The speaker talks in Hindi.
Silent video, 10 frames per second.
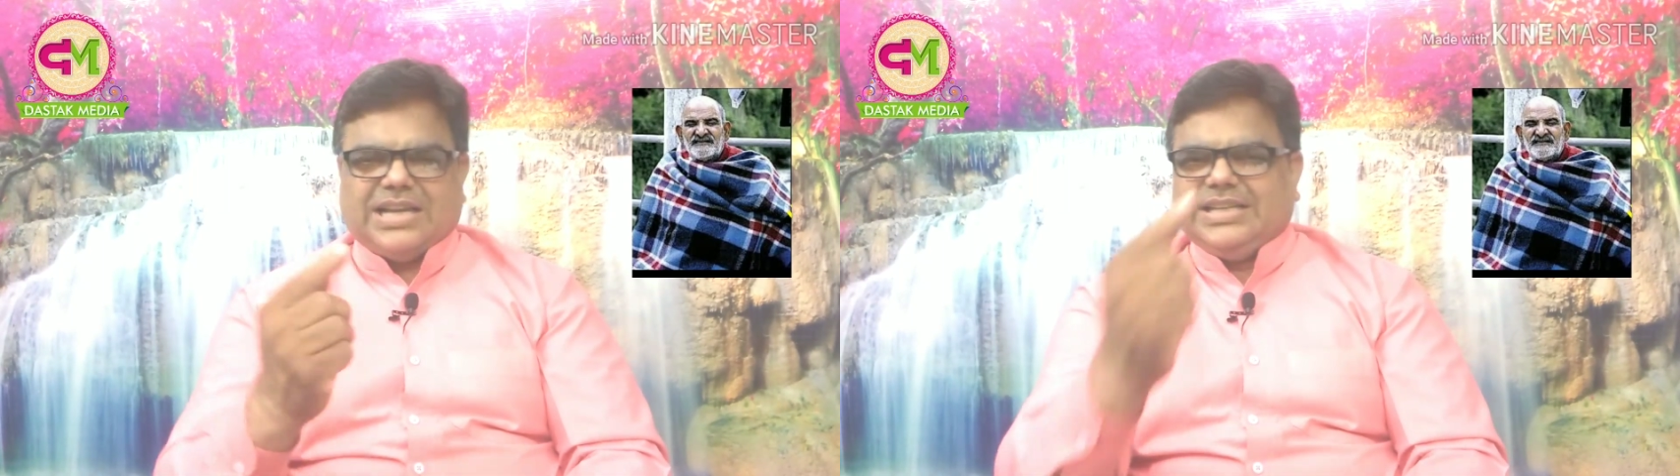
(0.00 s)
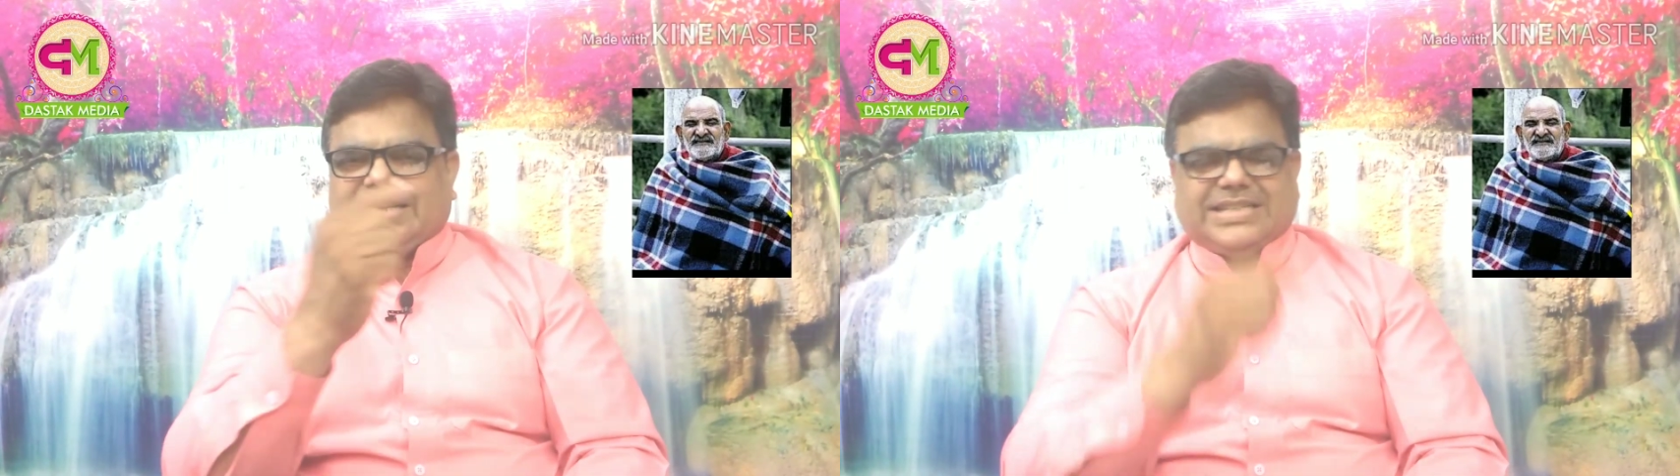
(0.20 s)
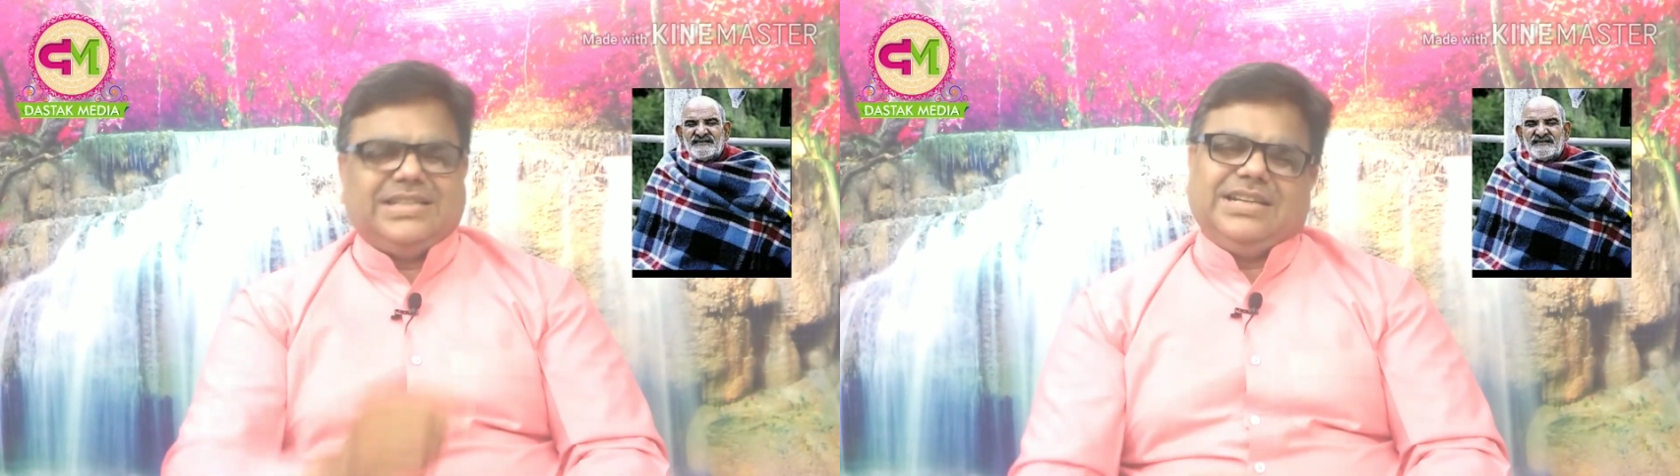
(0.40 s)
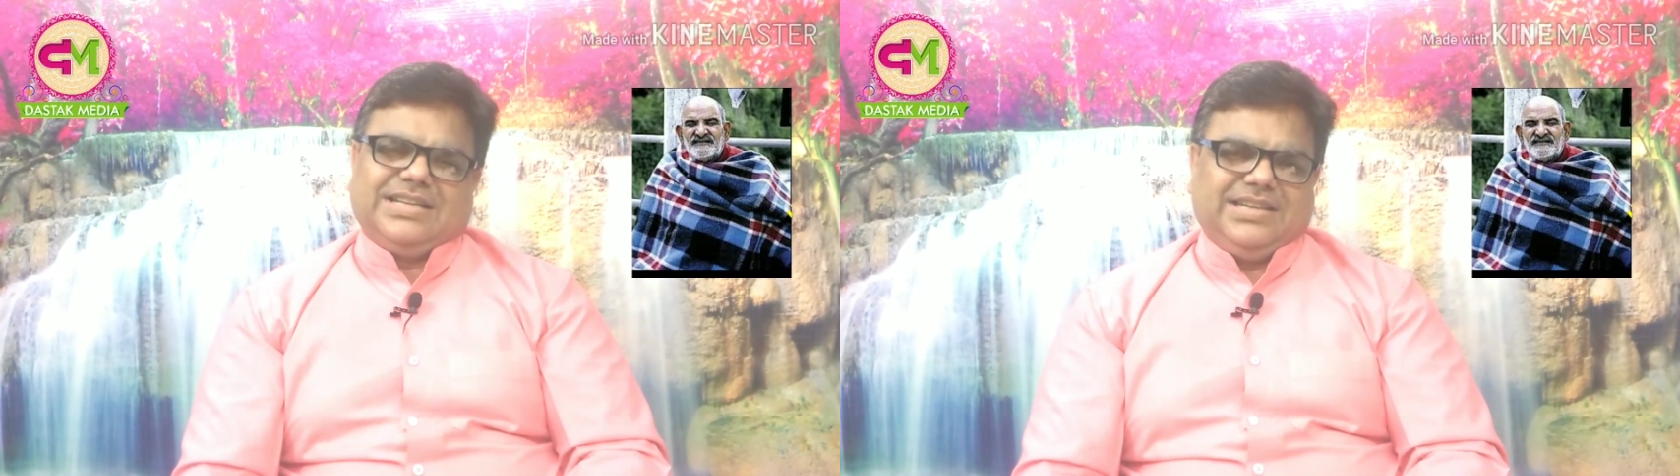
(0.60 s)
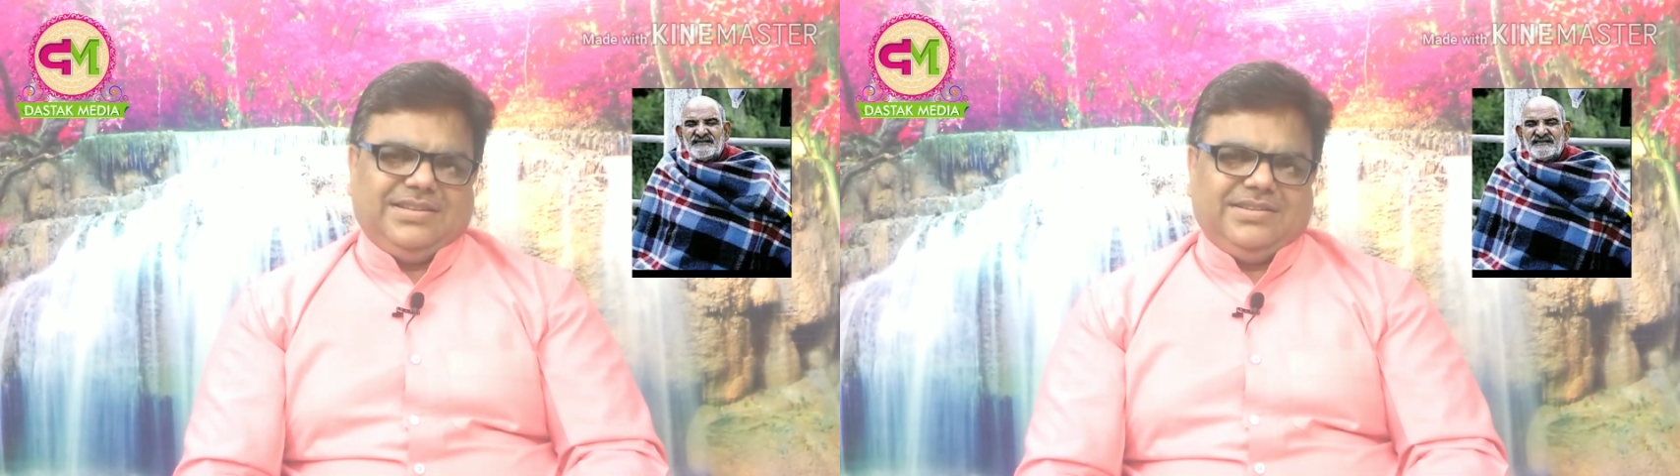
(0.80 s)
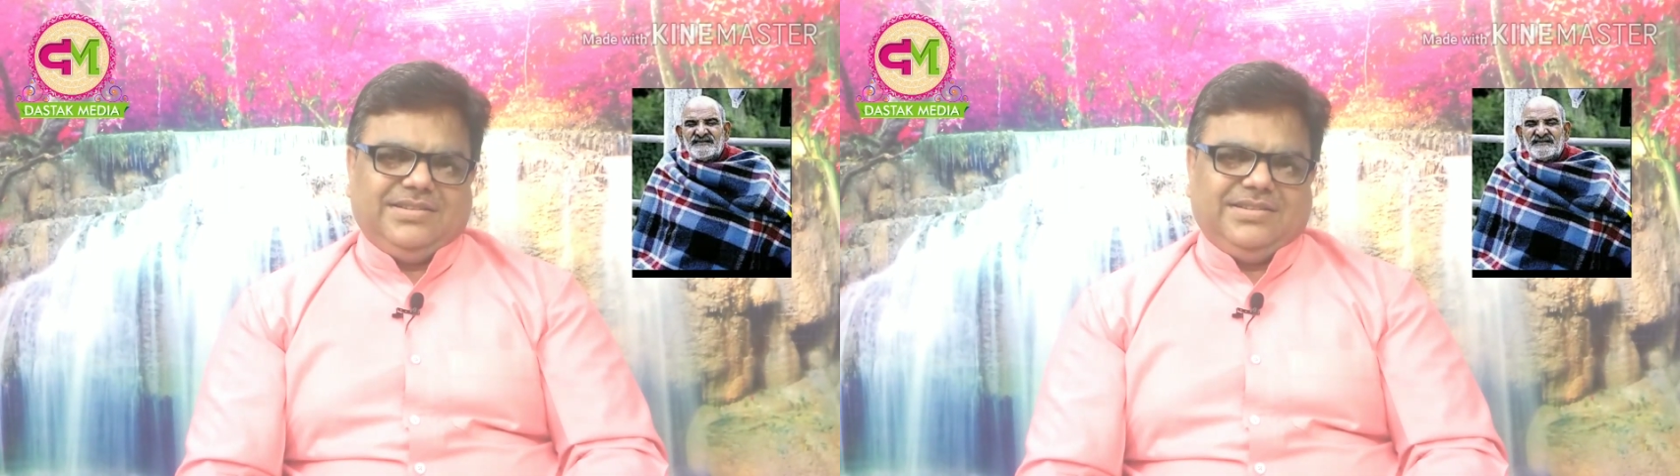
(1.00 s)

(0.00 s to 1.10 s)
कहानी कैसी लगी